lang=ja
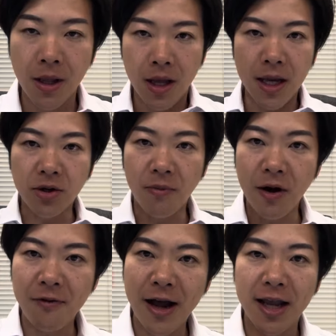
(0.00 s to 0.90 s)
はい、こんば
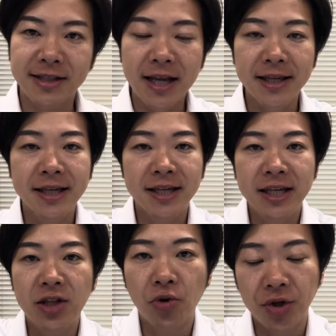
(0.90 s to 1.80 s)
んは。参議院議
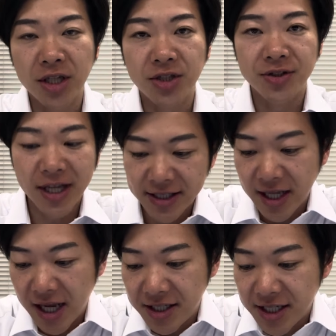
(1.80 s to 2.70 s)
員の音喜多駿で
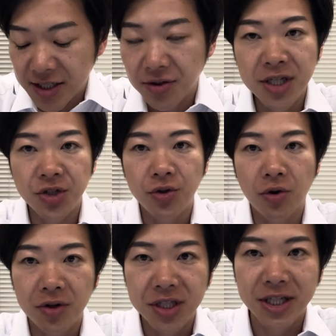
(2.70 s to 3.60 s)
す。いちがつのにじゅう
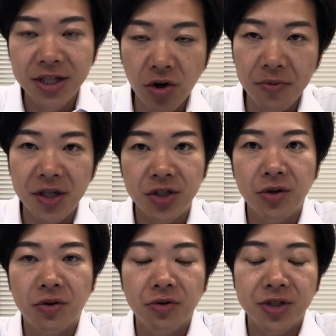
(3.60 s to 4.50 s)
ろくにち金曜日に収
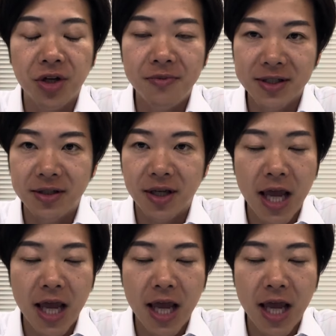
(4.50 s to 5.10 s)
録をしております。